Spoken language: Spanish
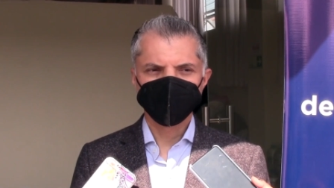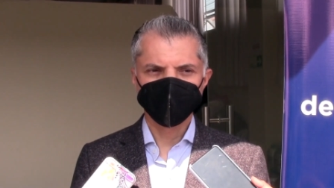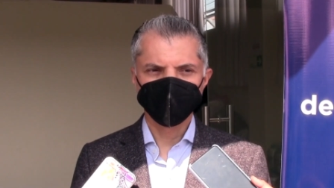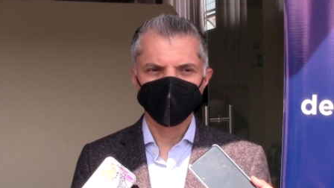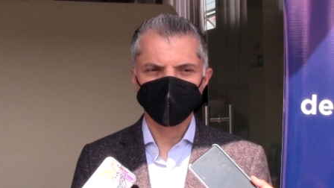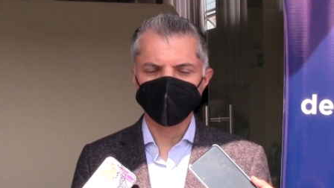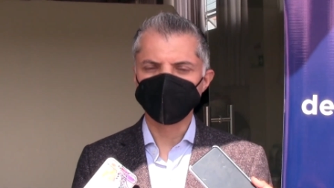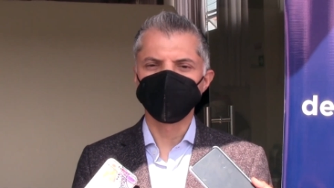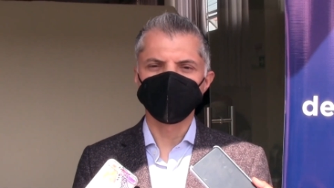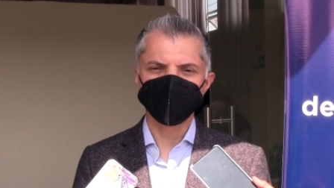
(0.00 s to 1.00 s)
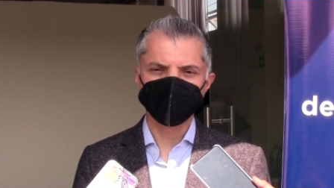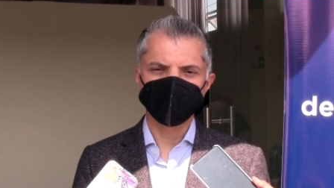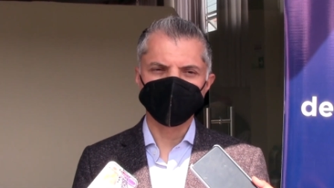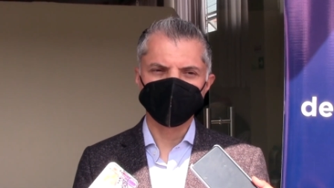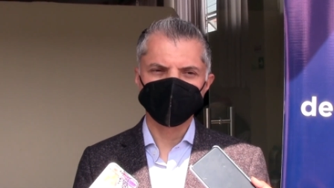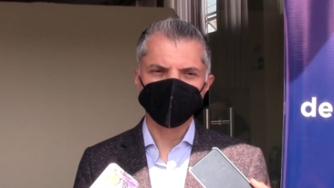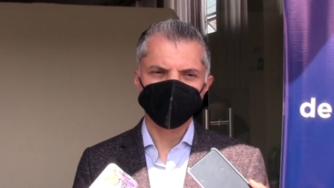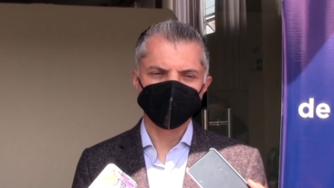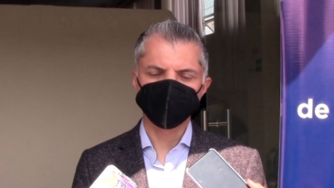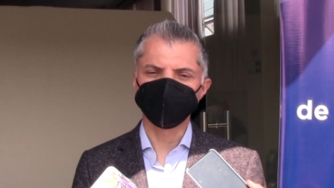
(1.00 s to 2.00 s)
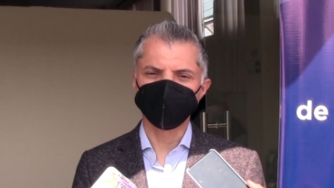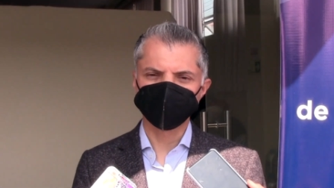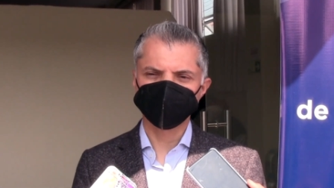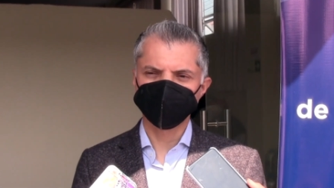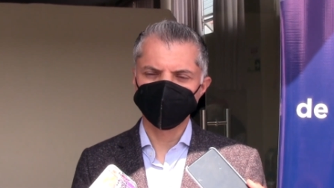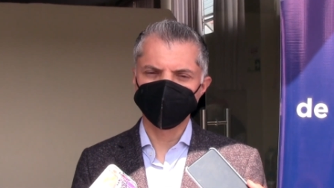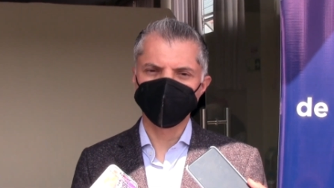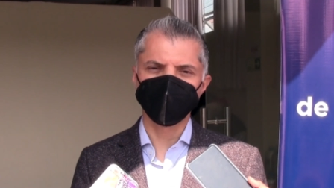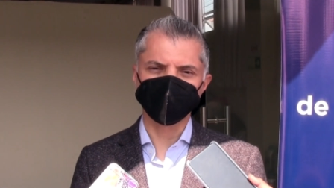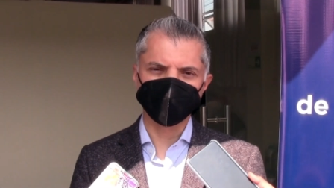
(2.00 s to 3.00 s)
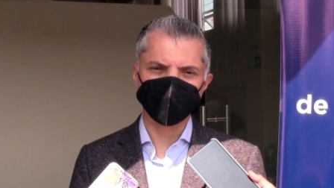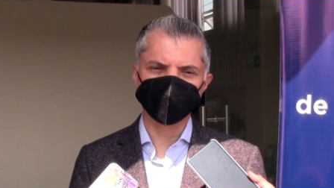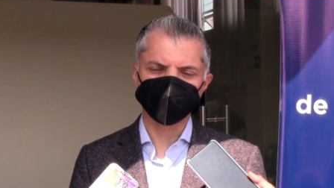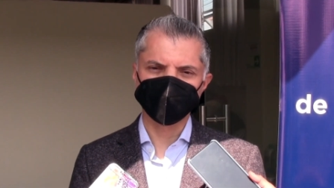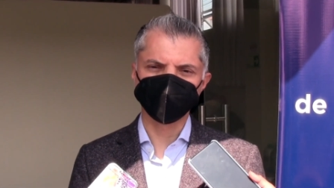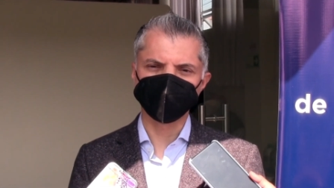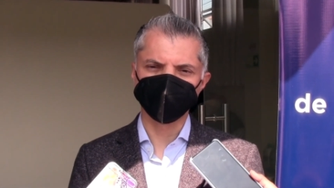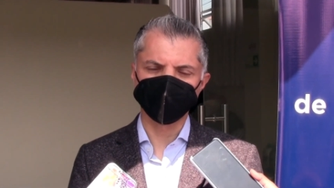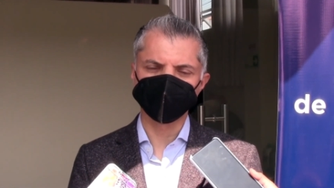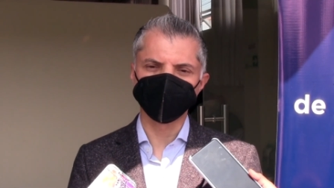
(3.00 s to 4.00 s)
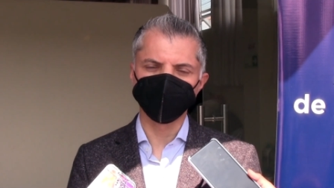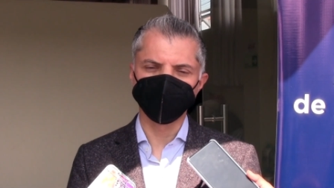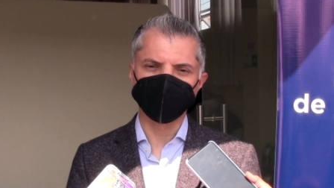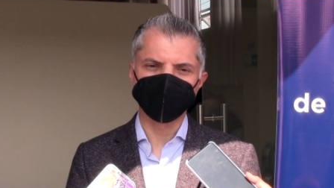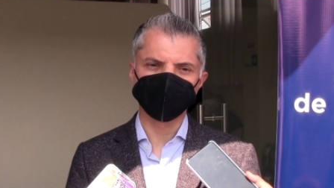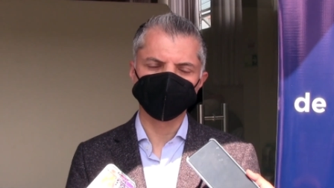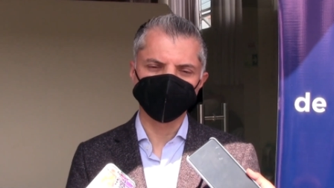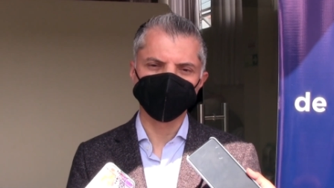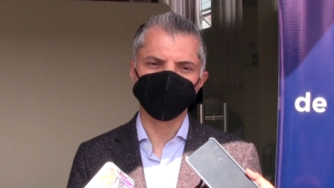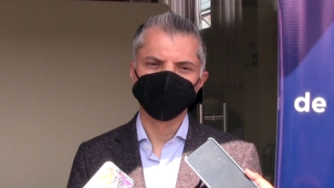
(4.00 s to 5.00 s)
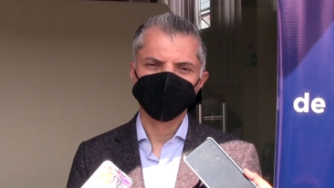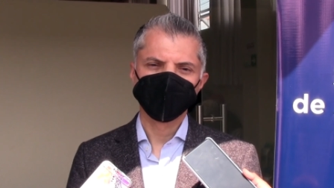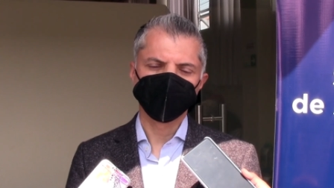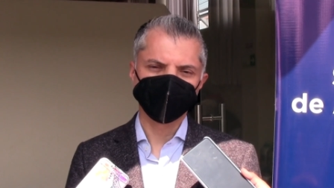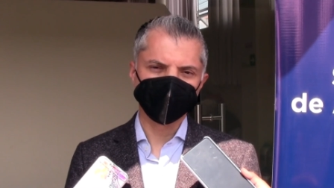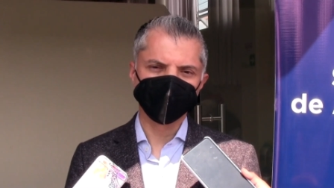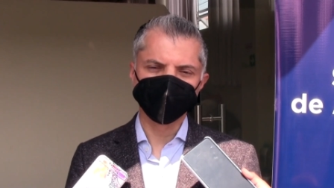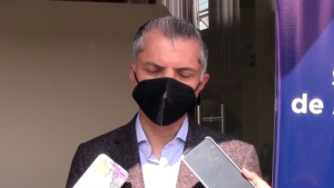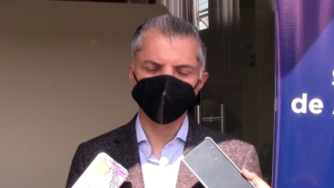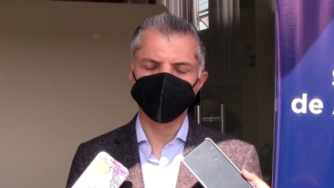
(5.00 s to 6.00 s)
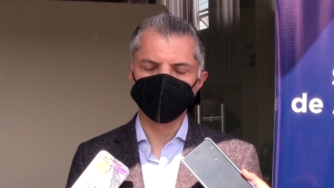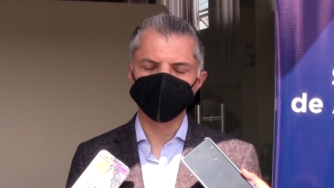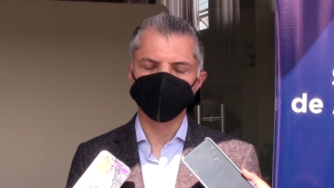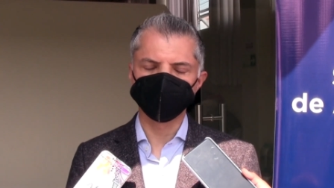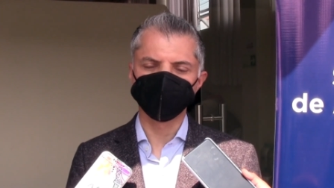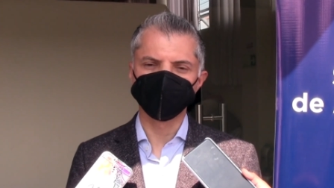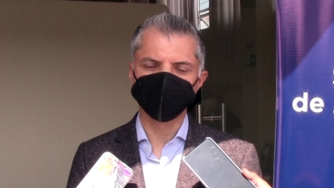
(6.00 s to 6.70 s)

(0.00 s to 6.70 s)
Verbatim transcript: eh, para que puedan llegar a las zonas eh, afectadas, a las personas damnificadas que están necesitadas en este